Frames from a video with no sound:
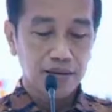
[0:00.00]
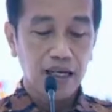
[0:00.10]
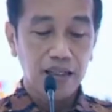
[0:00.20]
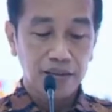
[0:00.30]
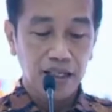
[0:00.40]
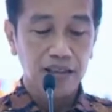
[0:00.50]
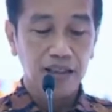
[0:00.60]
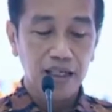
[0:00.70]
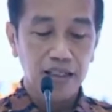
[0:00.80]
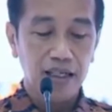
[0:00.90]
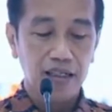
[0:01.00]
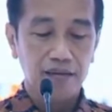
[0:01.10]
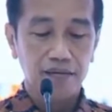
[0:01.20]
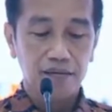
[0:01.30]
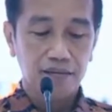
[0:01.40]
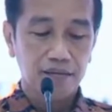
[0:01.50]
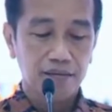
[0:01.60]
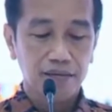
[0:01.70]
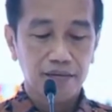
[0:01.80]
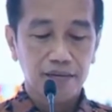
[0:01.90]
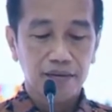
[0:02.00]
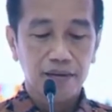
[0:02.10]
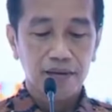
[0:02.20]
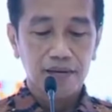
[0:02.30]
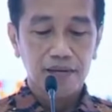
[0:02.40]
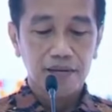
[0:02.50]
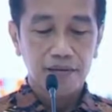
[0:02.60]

Untuk itu masyarakat harus bersatu padu untuk